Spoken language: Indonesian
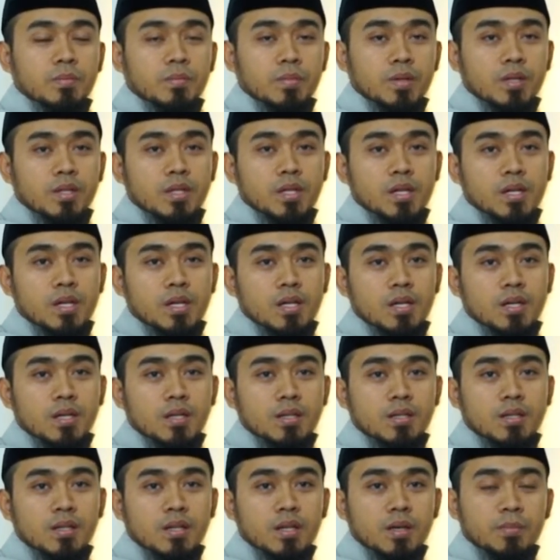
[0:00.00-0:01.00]

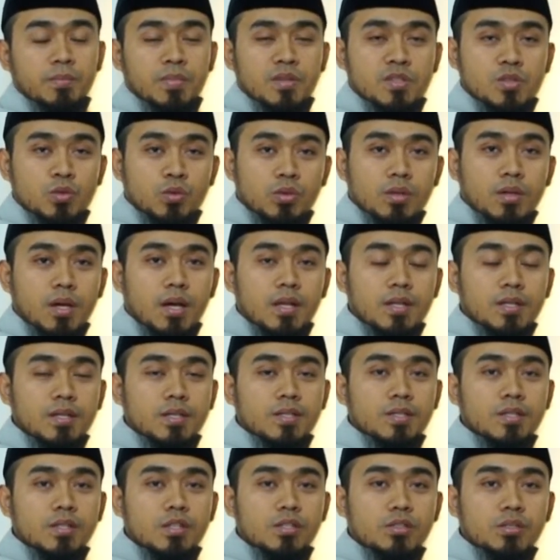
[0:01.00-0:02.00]
pada episode
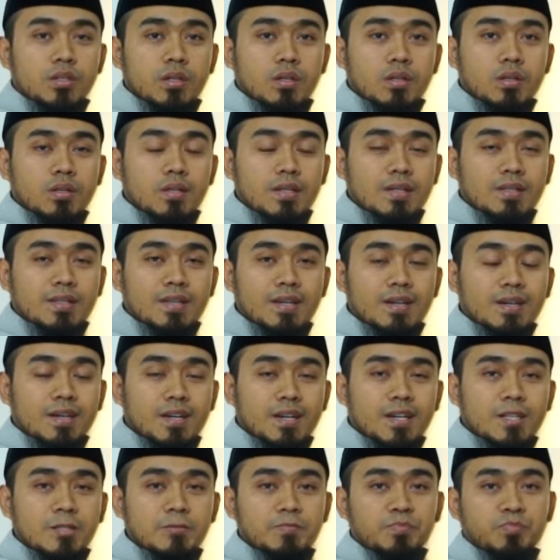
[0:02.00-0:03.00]
kali ini insyaallah kita
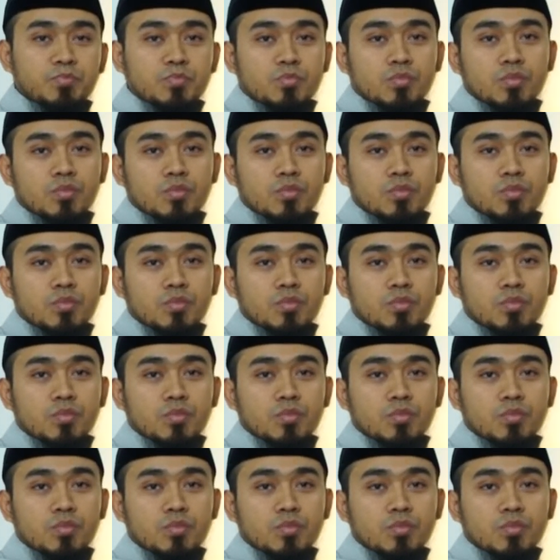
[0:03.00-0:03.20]
akan